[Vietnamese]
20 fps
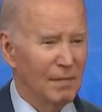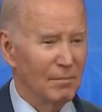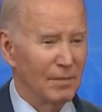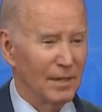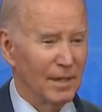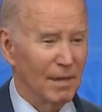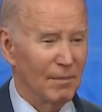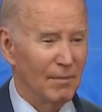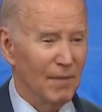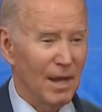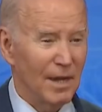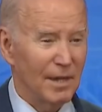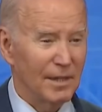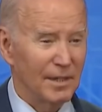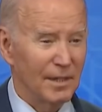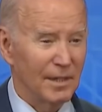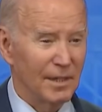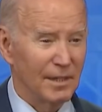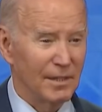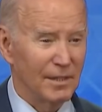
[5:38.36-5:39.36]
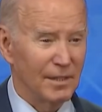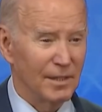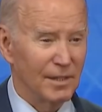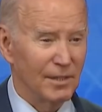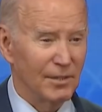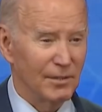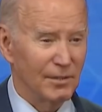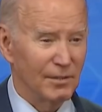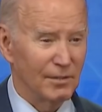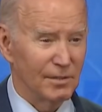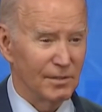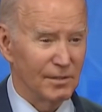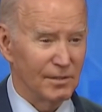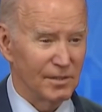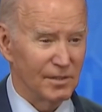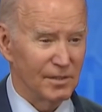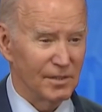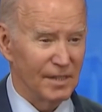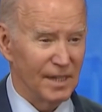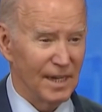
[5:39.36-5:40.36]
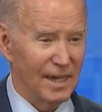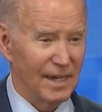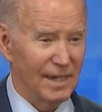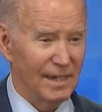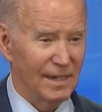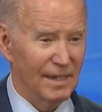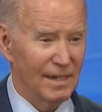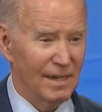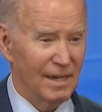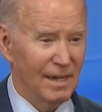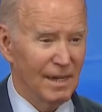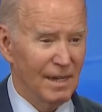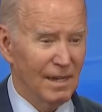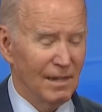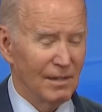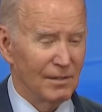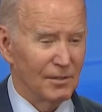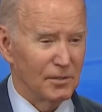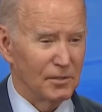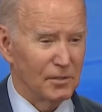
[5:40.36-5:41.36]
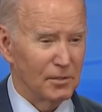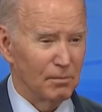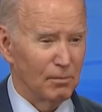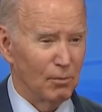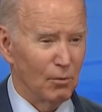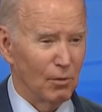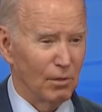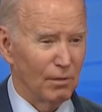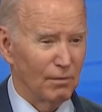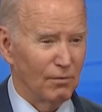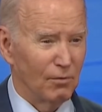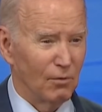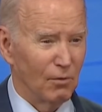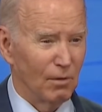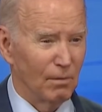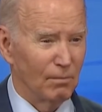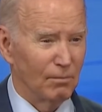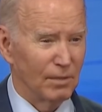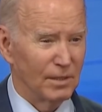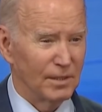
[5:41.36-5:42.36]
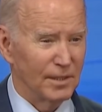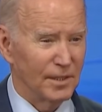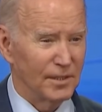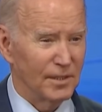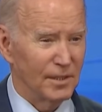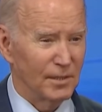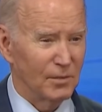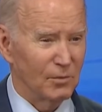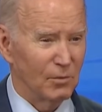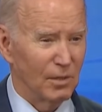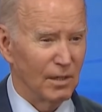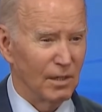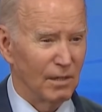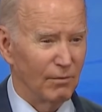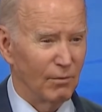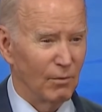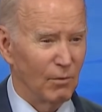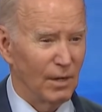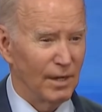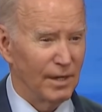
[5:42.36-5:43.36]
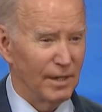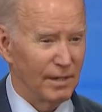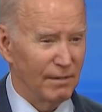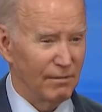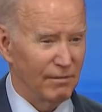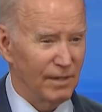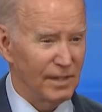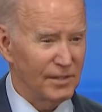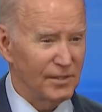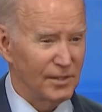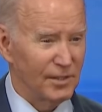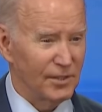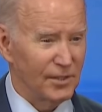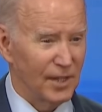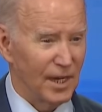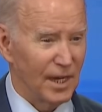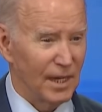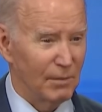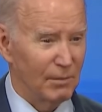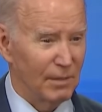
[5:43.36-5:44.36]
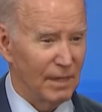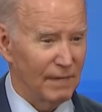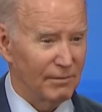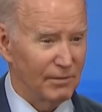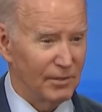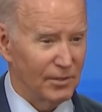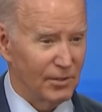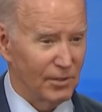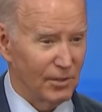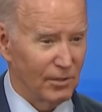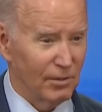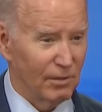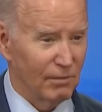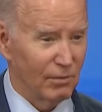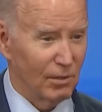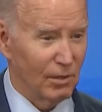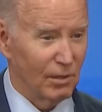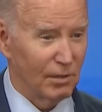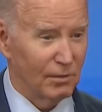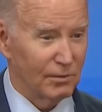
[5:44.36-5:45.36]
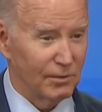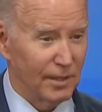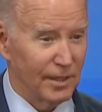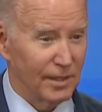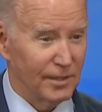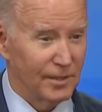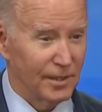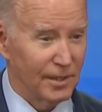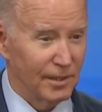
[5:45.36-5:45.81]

um, tổng thống Joe Biden và um, Chủ tịch Trung Quốc cũng đã có cái chia sẻ là